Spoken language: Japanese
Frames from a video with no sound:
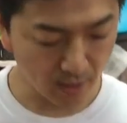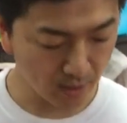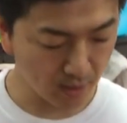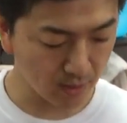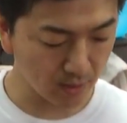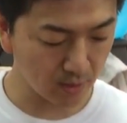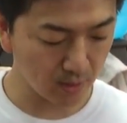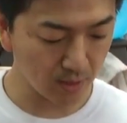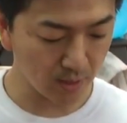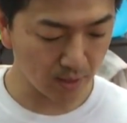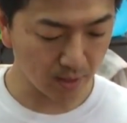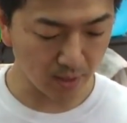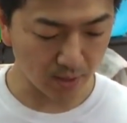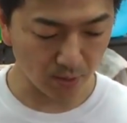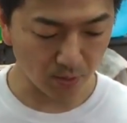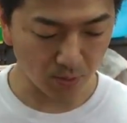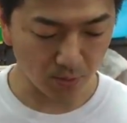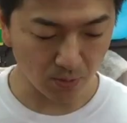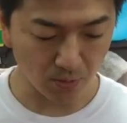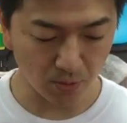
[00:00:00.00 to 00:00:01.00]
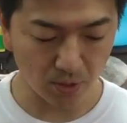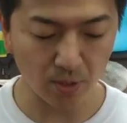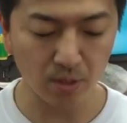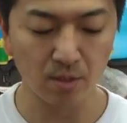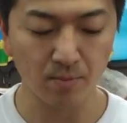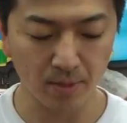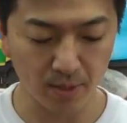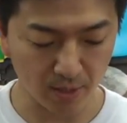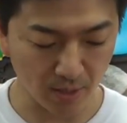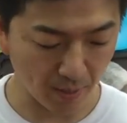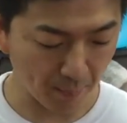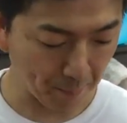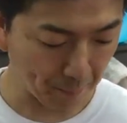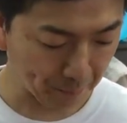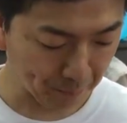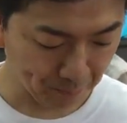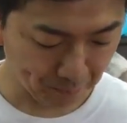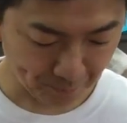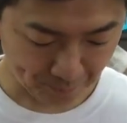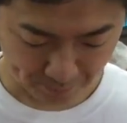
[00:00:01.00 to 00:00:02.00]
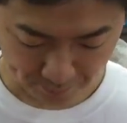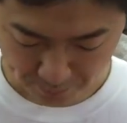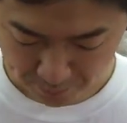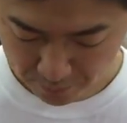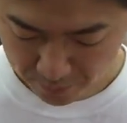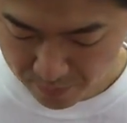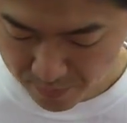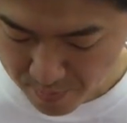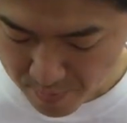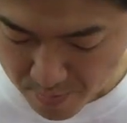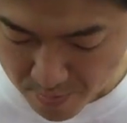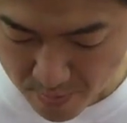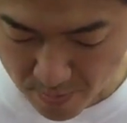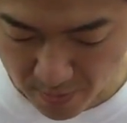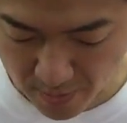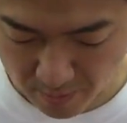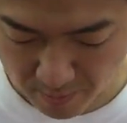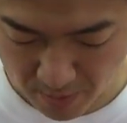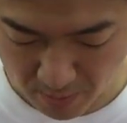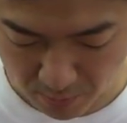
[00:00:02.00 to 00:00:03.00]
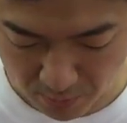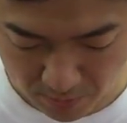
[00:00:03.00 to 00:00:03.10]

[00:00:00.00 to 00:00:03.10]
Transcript: が好きだなとおっしゃってました、まあ、